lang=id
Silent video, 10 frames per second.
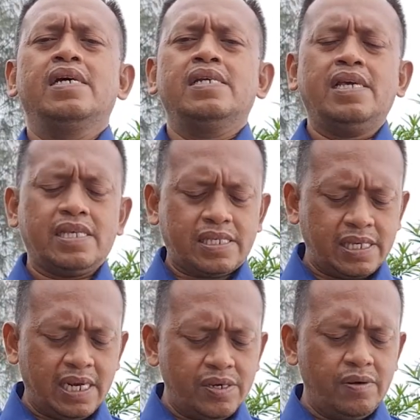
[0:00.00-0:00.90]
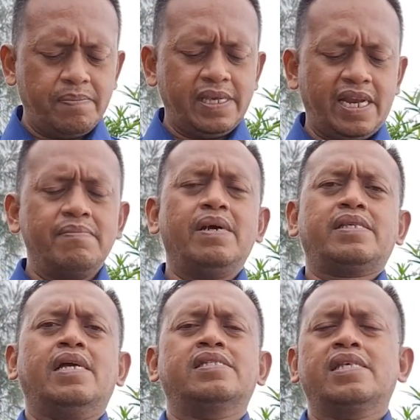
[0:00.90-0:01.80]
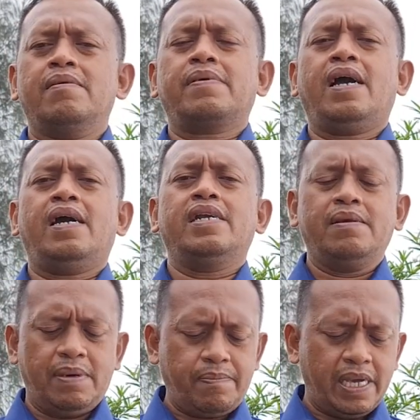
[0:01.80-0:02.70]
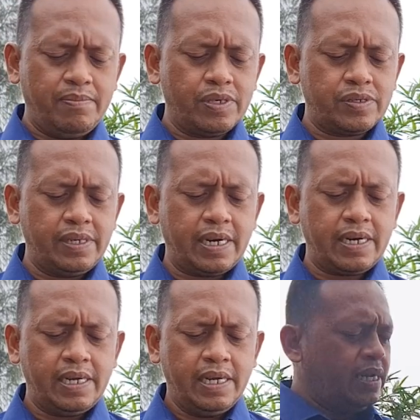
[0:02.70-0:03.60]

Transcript: Dia sanggup menyelamatkan setiap keadaan Bapak Ibu Saudara.